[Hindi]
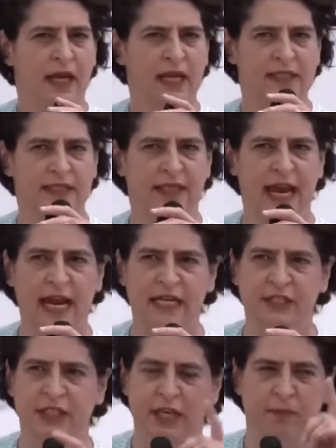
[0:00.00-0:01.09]
इस देश
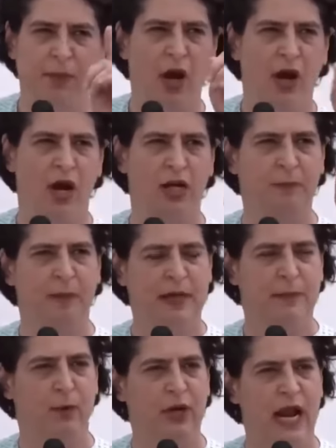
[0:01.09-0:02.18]
की बहुत पर
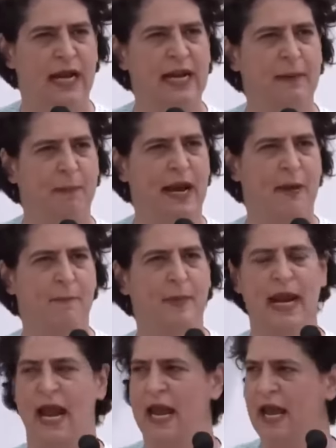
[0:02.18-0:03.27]
पुरानी
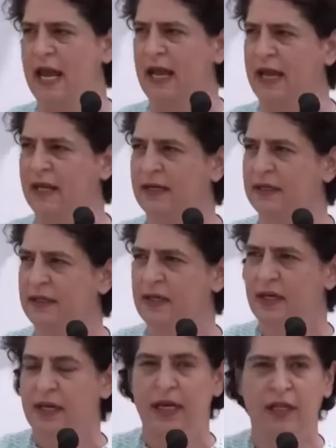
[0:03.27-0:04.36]
परंपरा है
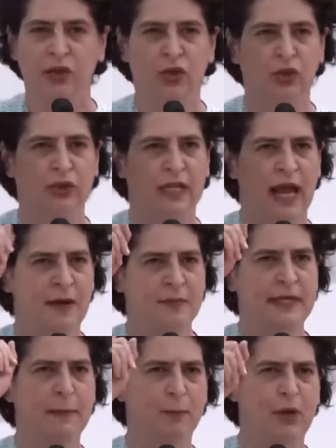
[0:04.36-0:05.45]
हिंदू धर्म
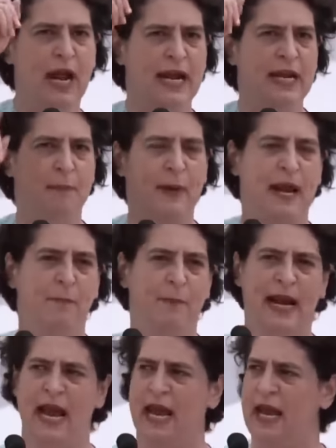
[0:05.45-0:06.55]
की पुरानी
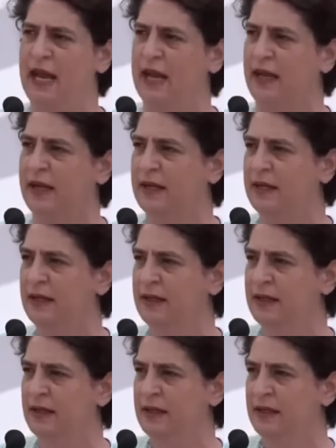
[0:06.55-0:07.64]
परंपरा है
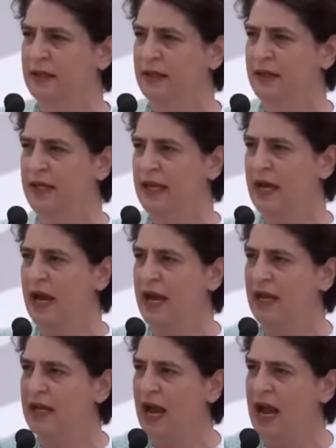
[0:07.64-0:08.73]
कि
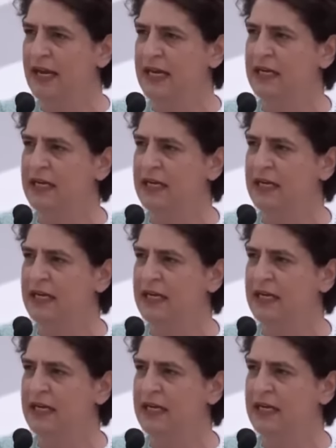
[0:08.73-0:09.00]
अहंकारी